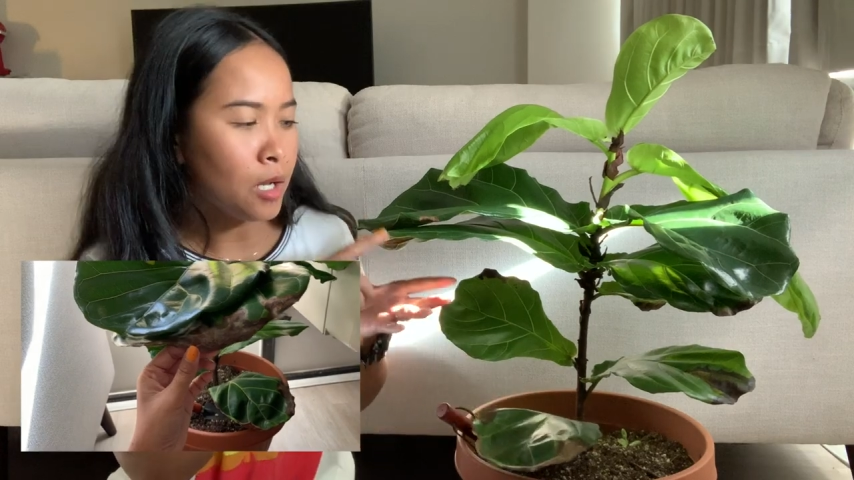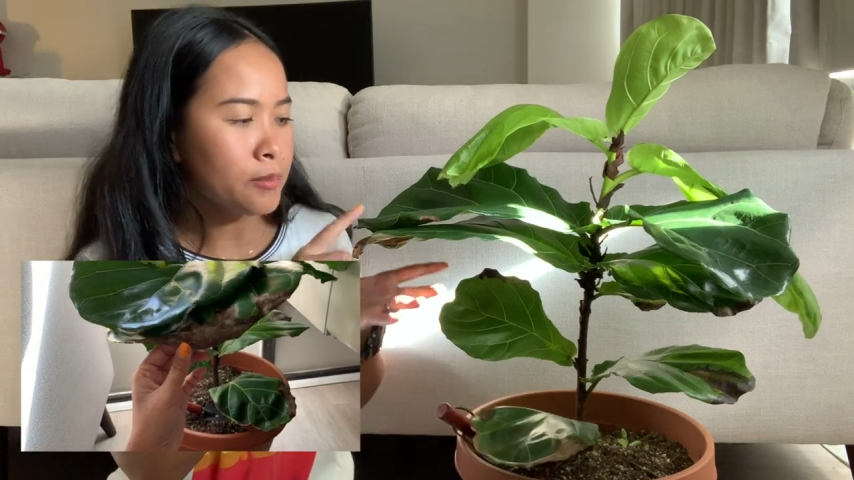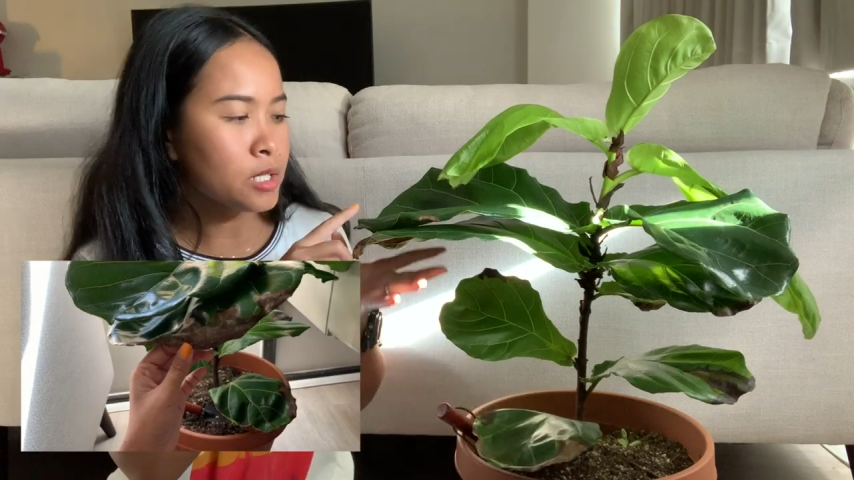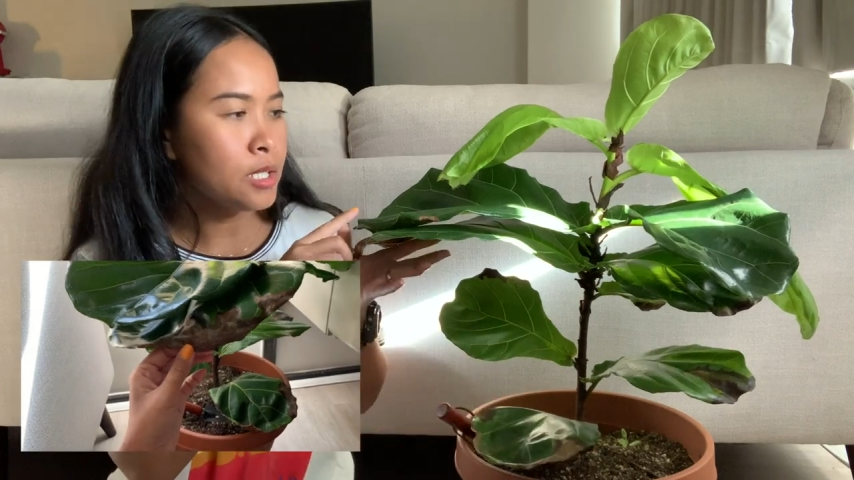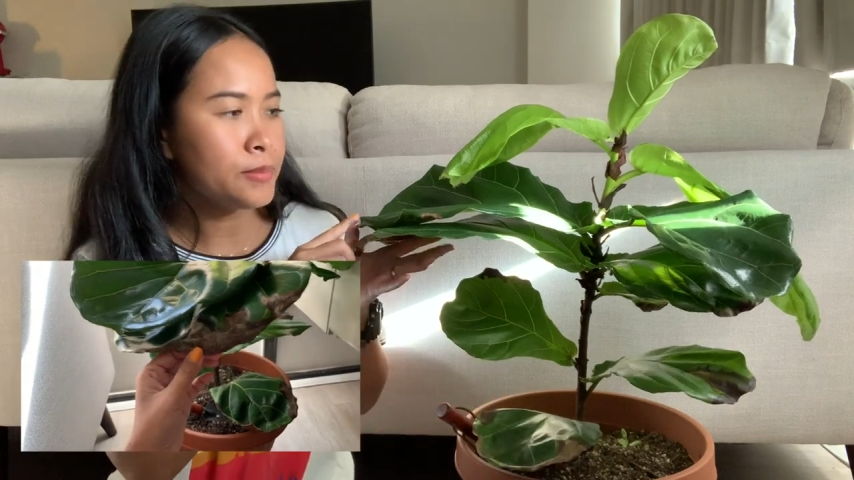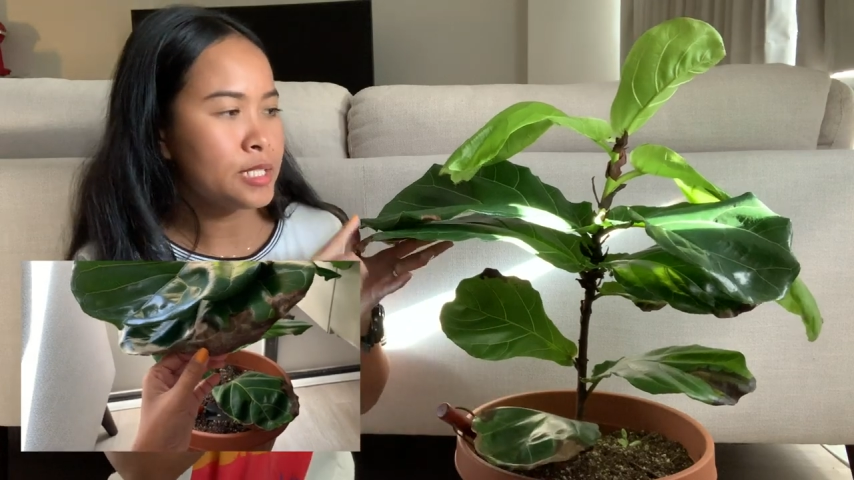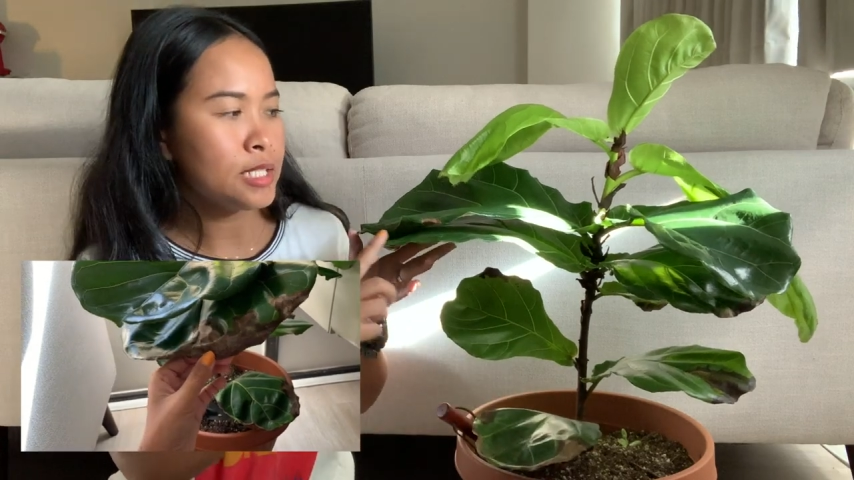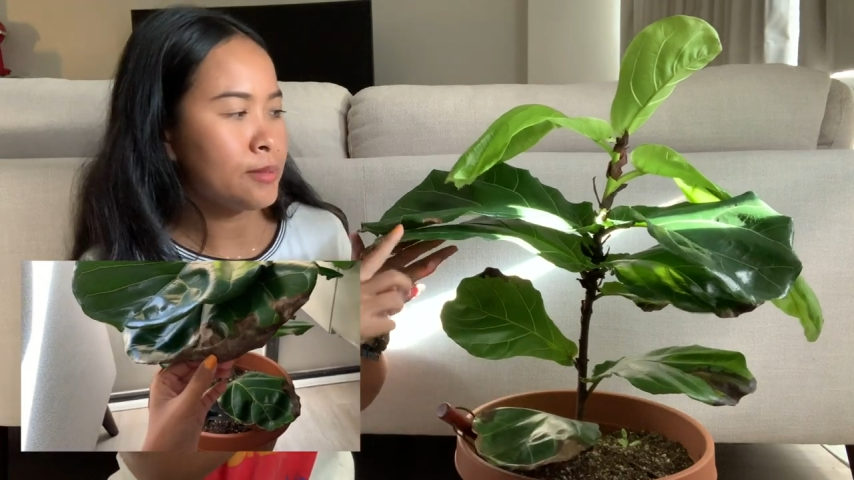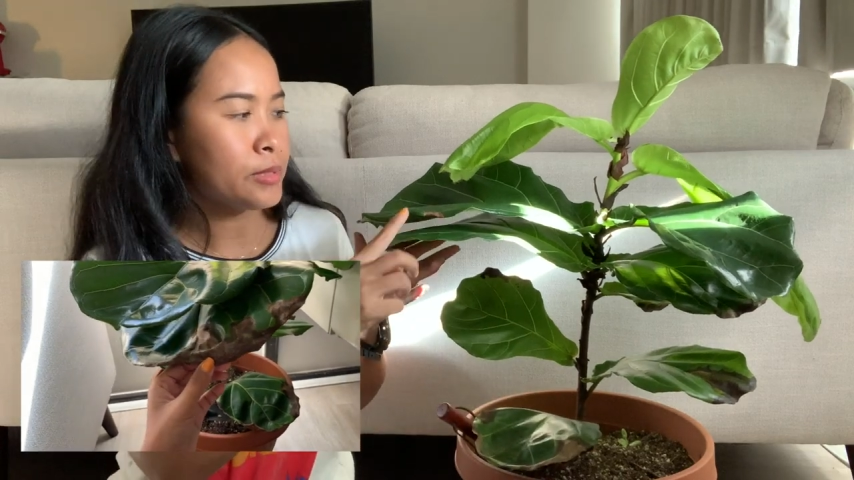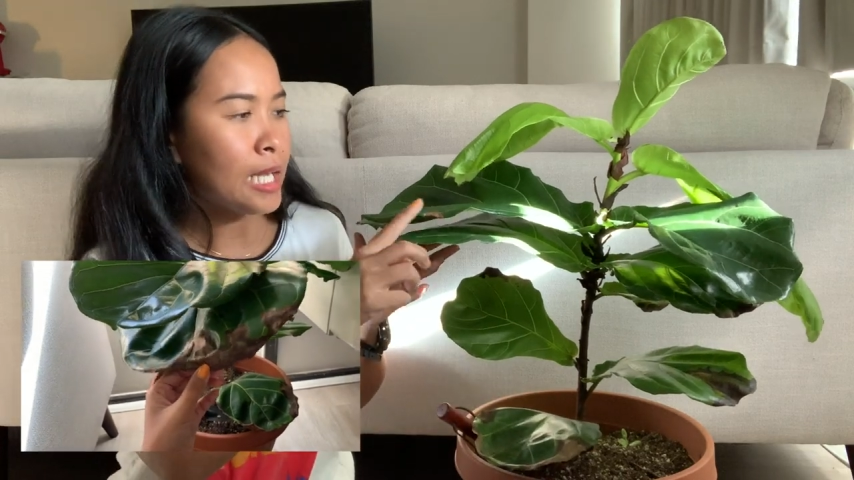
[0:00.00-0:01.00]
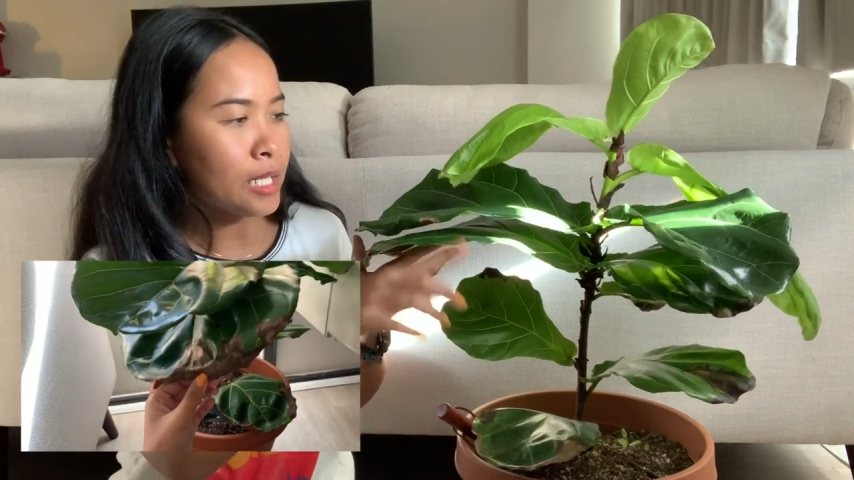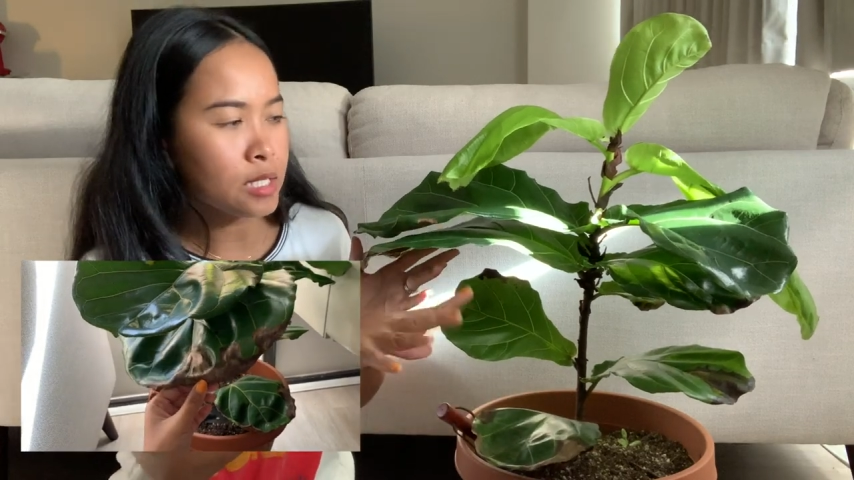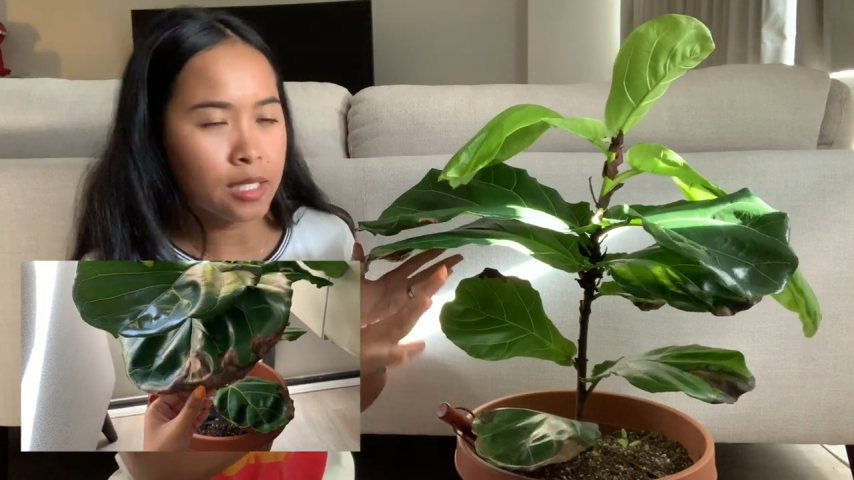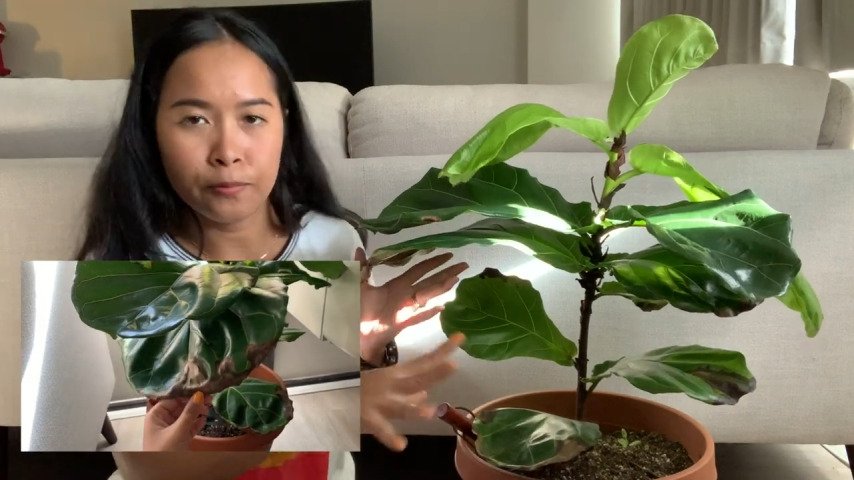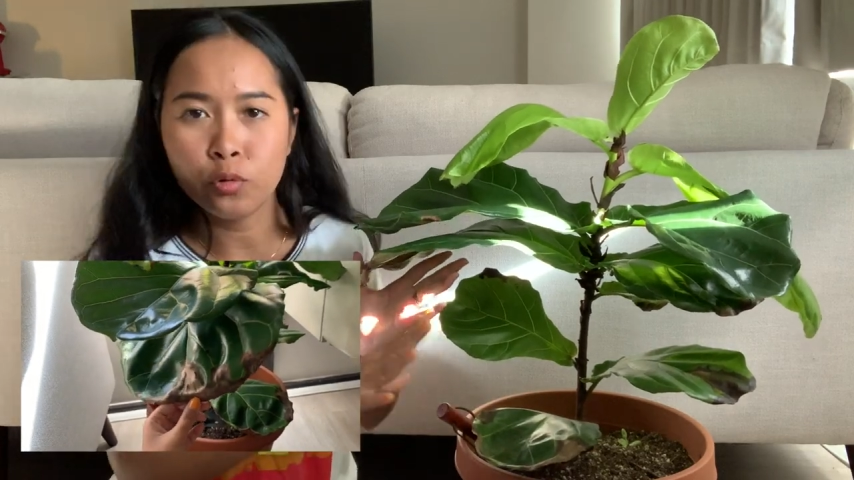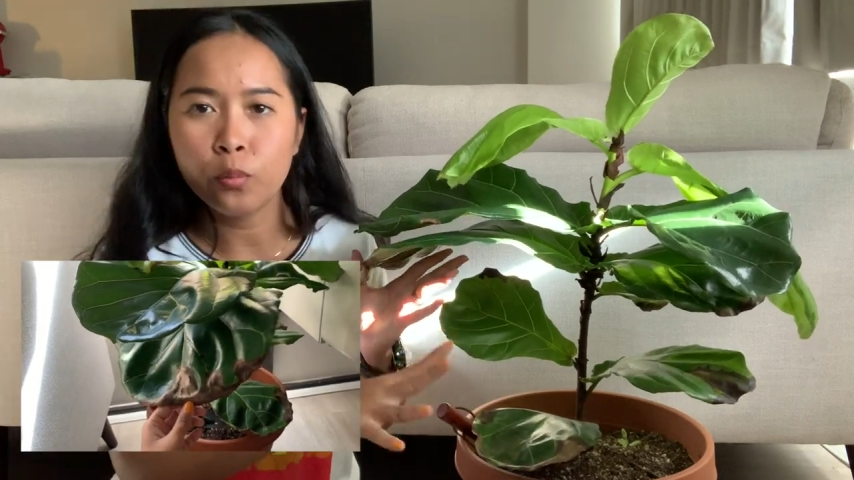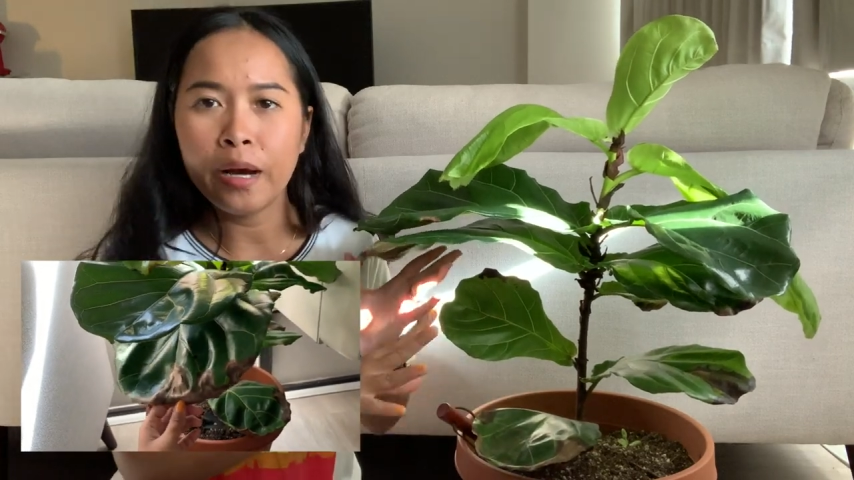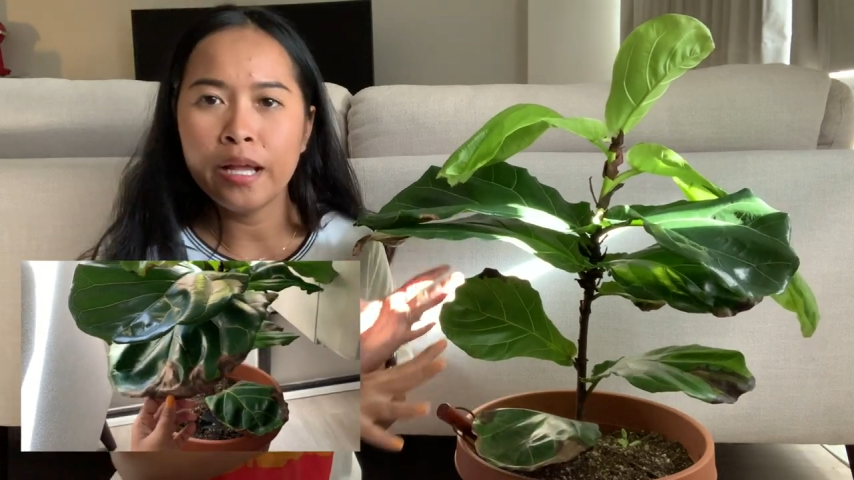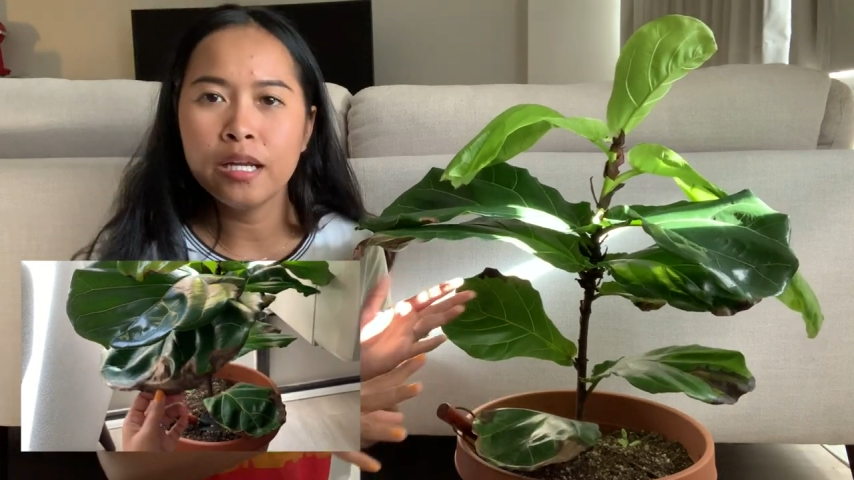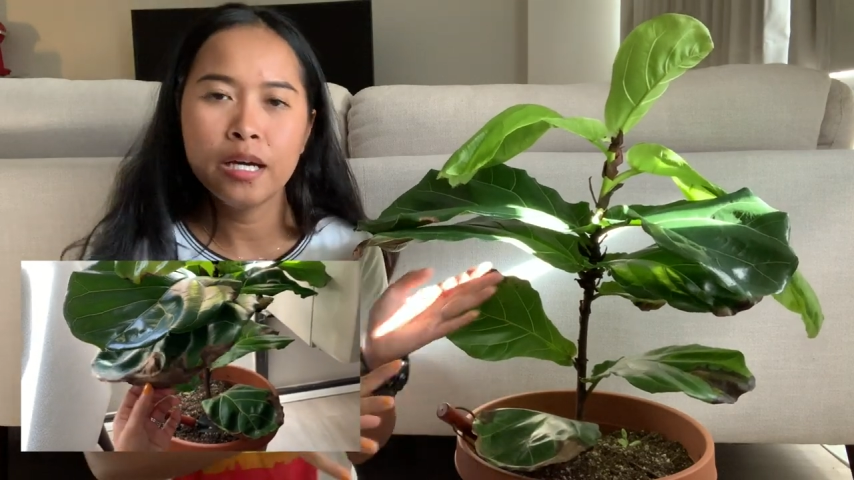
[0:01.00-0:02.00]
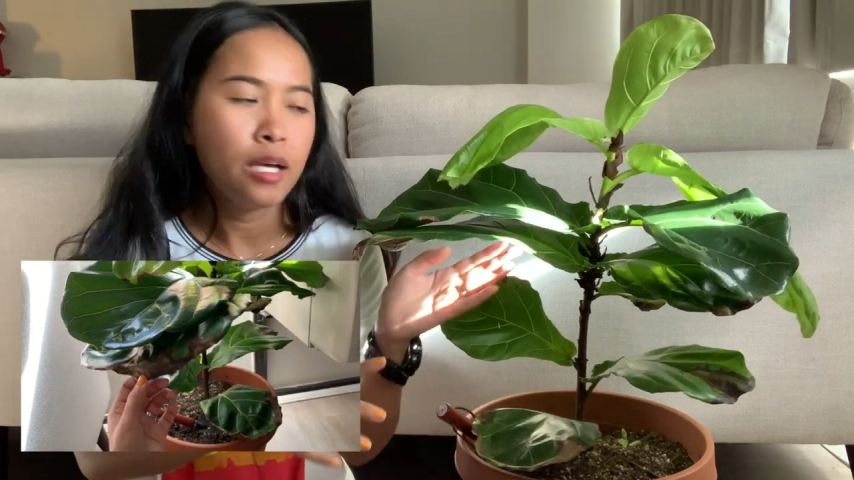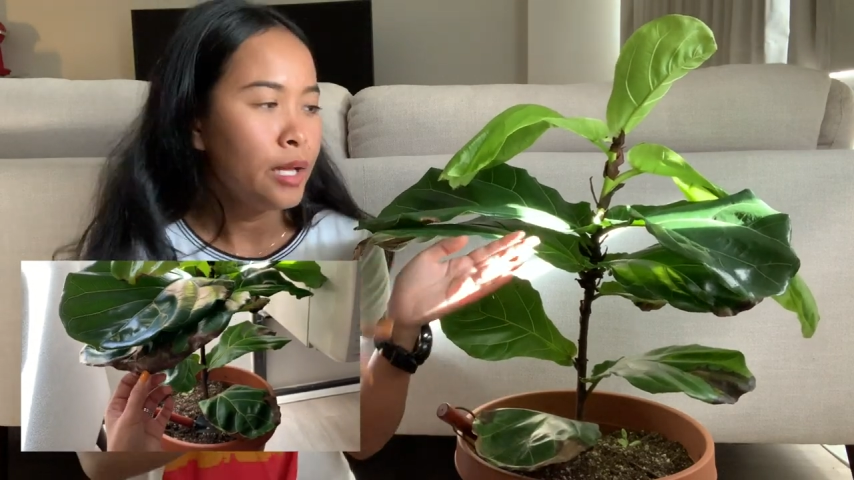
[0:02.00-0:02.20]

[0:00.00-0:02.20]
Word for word: บๆก็คือเป็นสีน้ำตาลเกือบทุกใบเลย